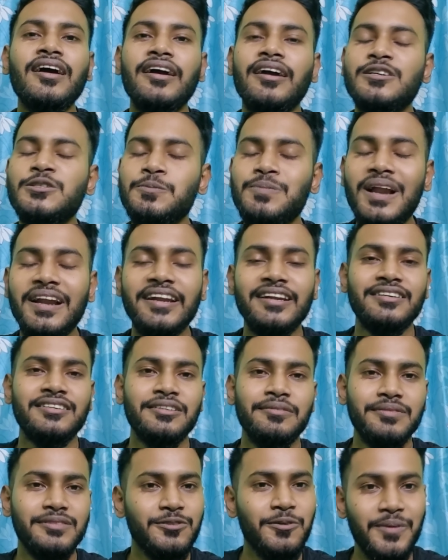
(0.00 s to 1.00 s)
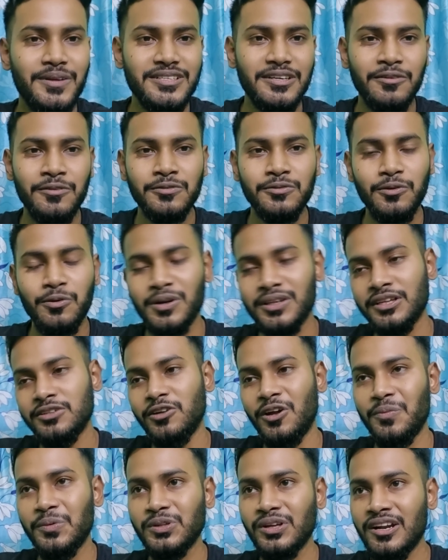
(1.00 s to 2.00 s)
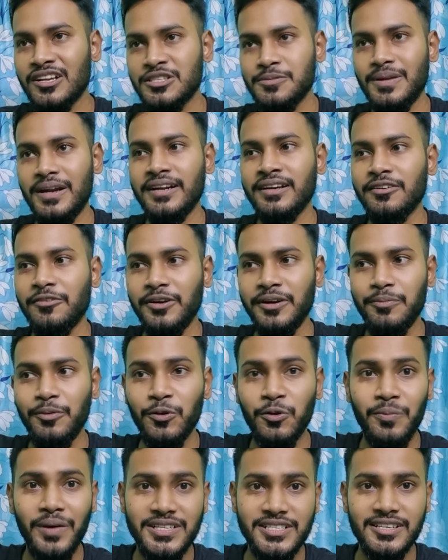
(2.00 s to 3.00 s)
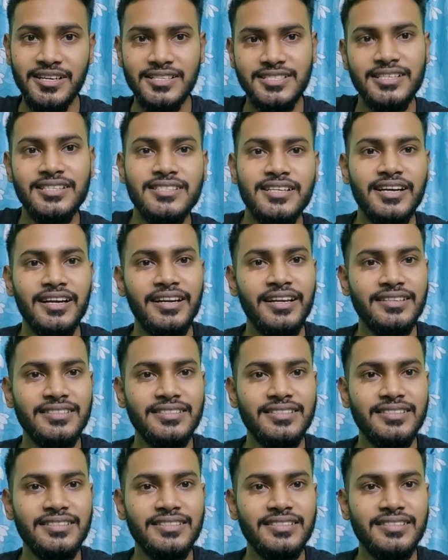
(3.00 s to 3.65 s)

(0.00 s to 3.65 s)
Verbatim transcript: স্প্ল্যানেট তোমরা জানো কলকাতা ধর্মতলা স্প্ল্যানেট ওখানে বড় বাজার আছে সেখানে